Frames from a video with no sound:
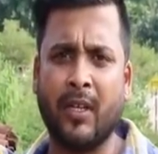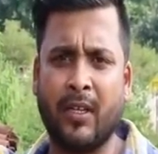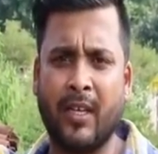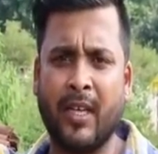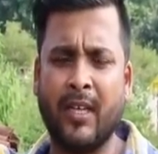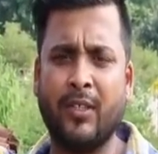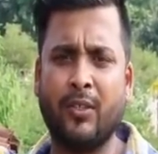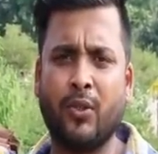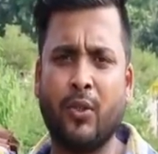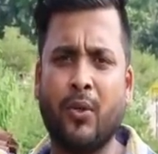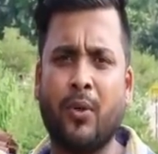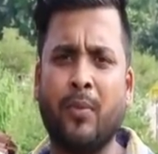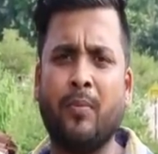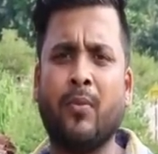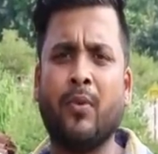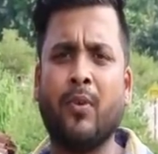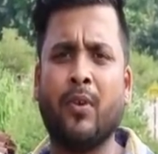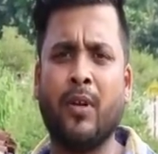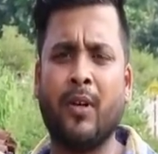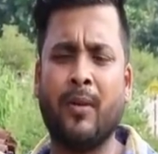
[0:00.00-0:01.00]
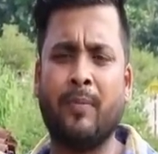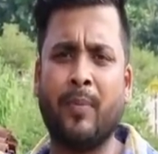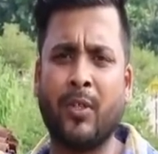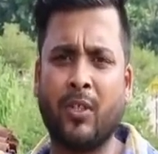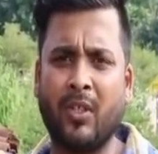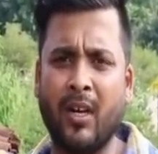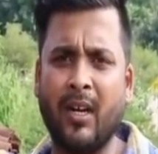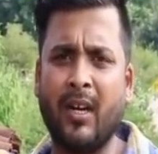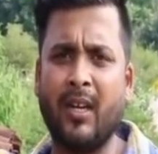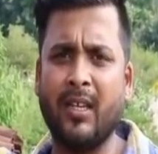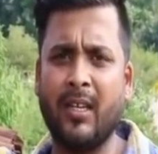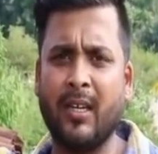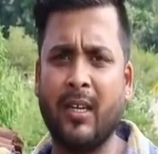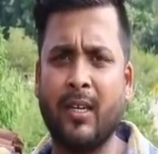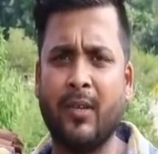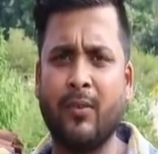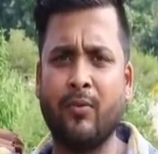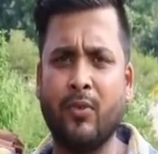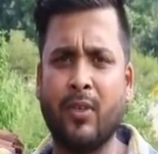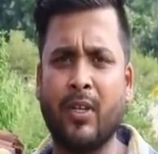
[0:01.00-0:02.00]
की जो पत्थलगढ़ी
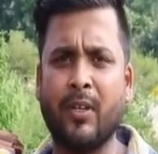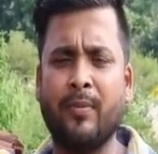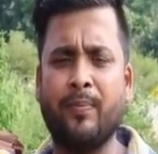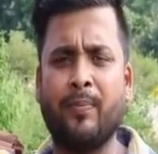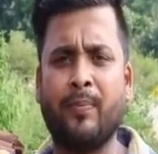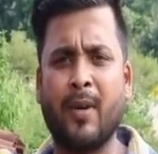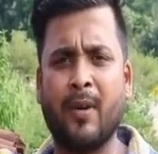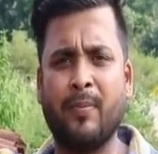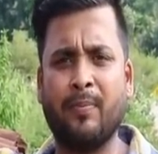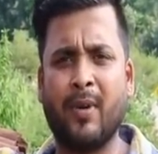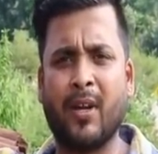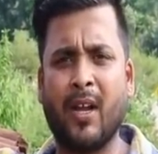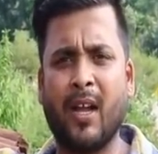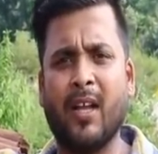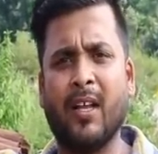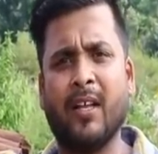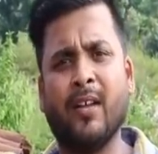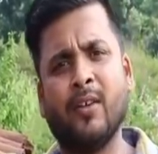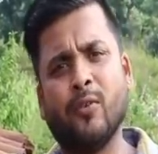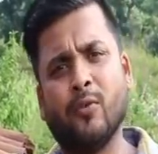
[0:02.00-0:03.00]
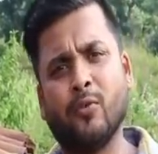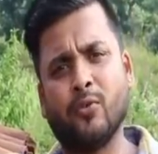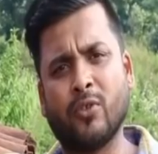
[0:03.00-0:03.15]
की उनकी परंपरा है